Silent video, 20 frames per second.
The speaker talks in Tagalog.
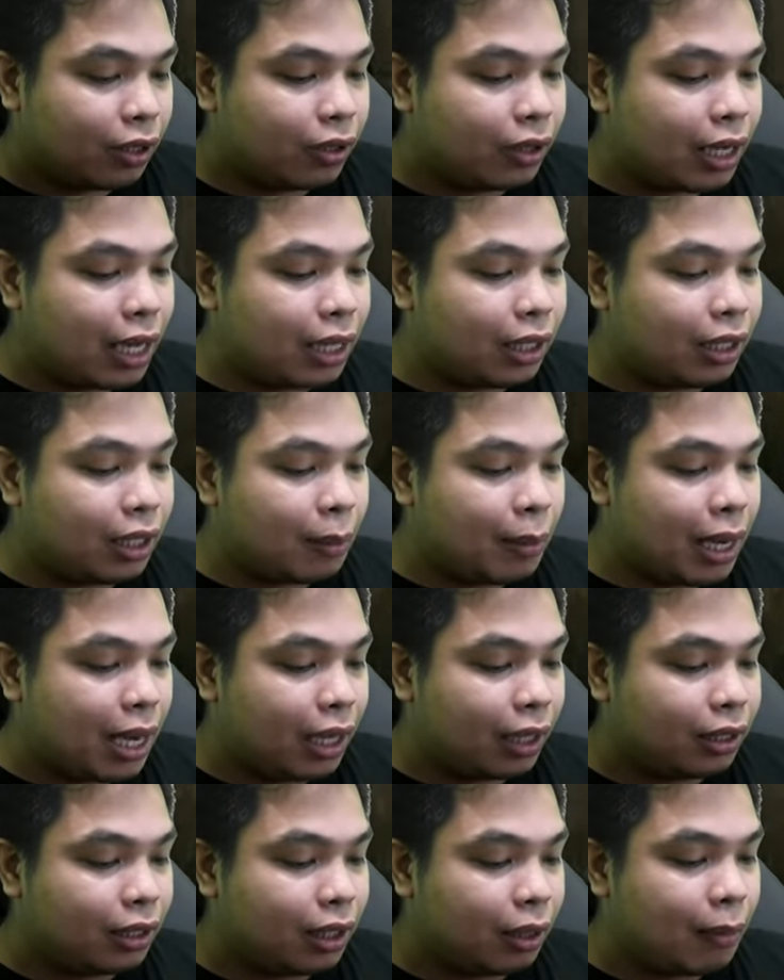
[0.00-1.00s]
Granny
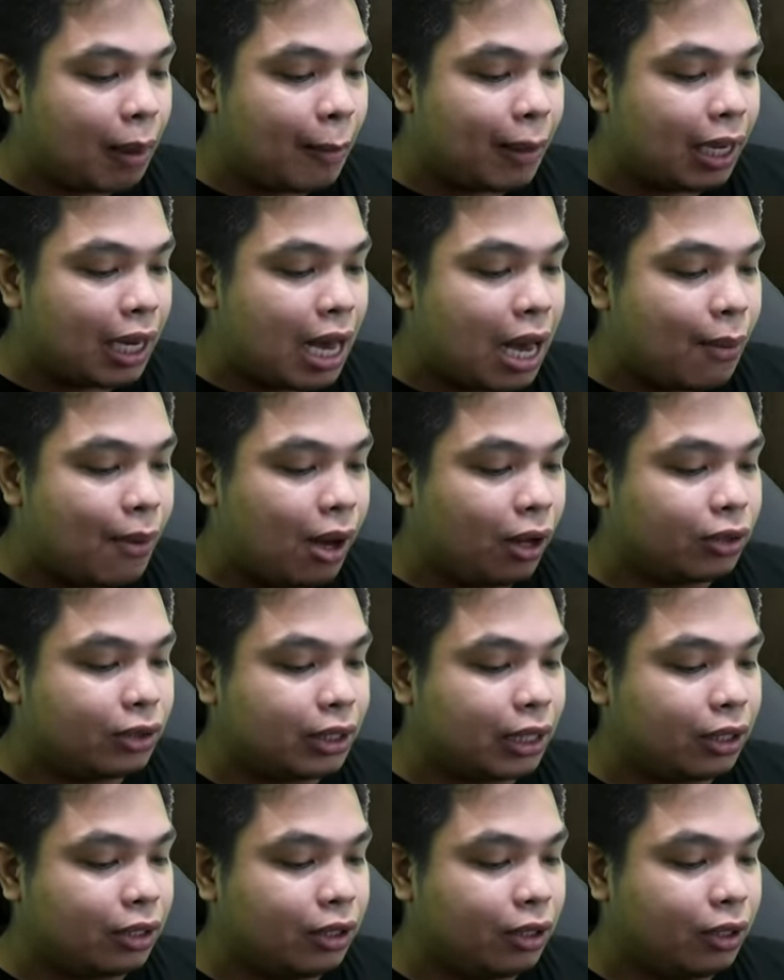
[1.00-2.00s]
naman. Nagmamakaawa ako
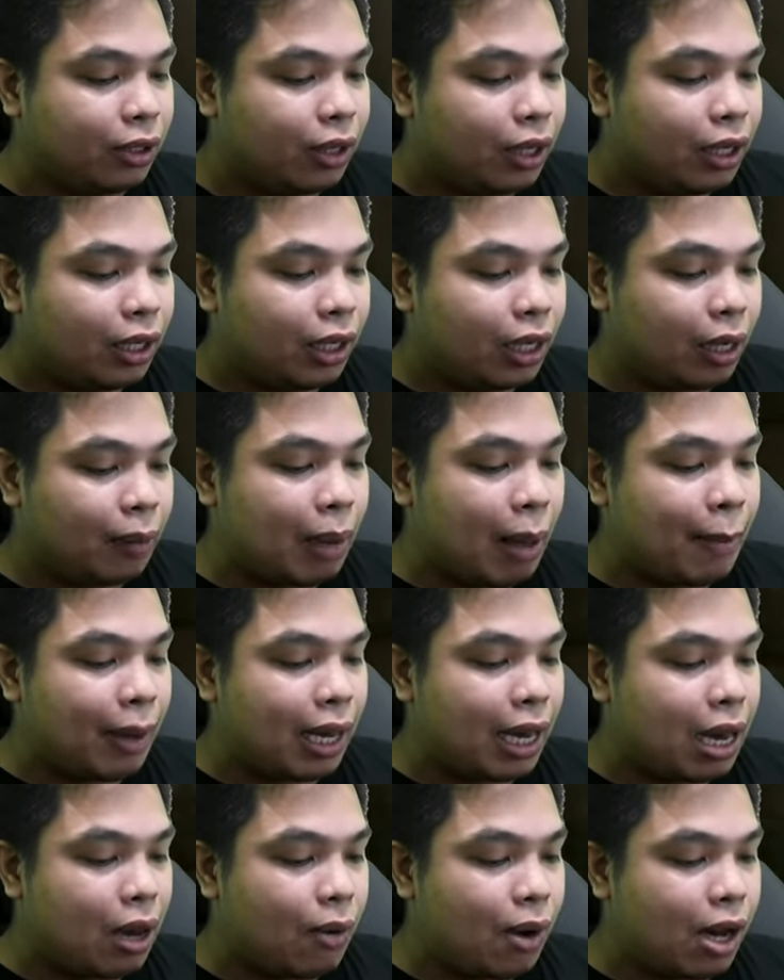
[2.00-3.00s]
sa inyo.
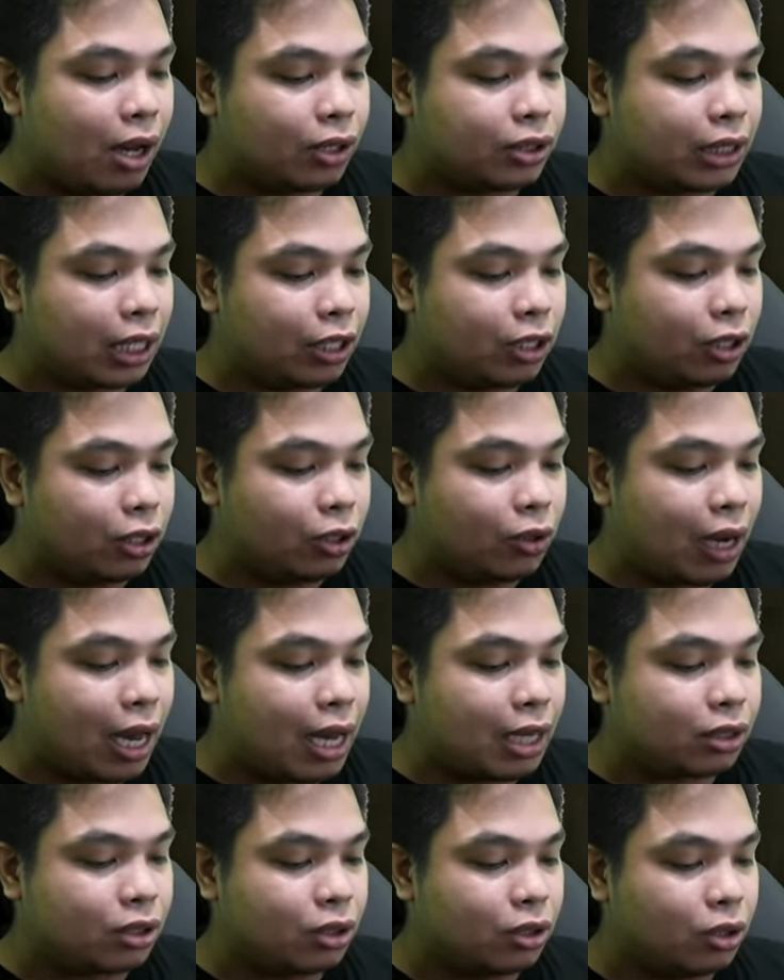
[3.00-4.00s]
Nagmamakaawa ako sa inyo yung
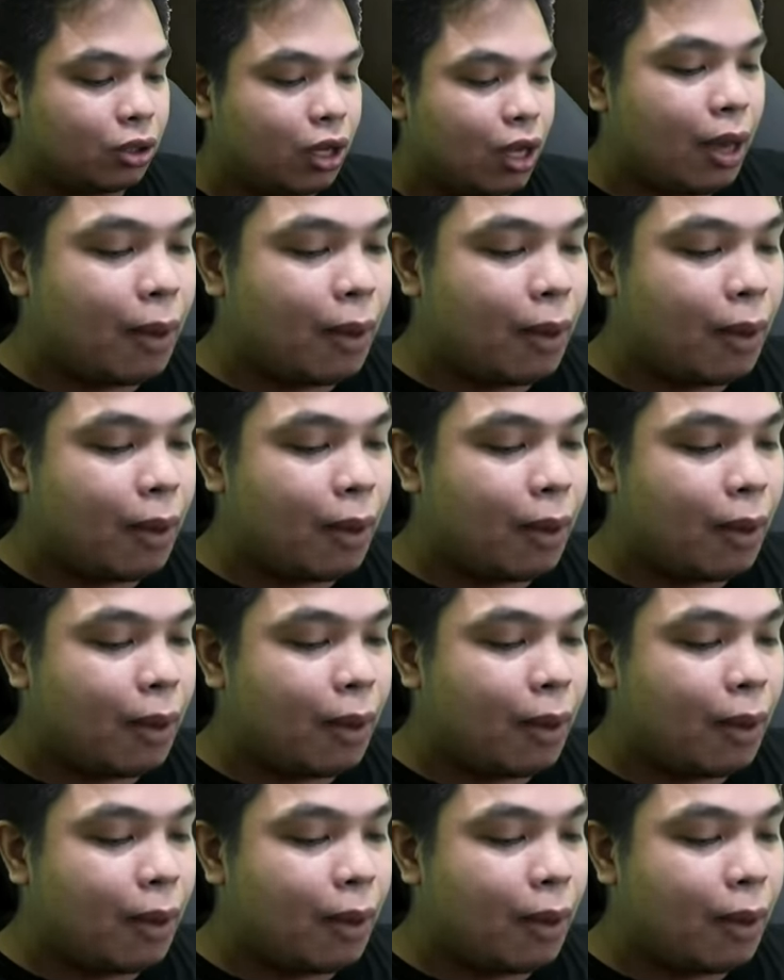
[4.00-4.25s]
aso nyo.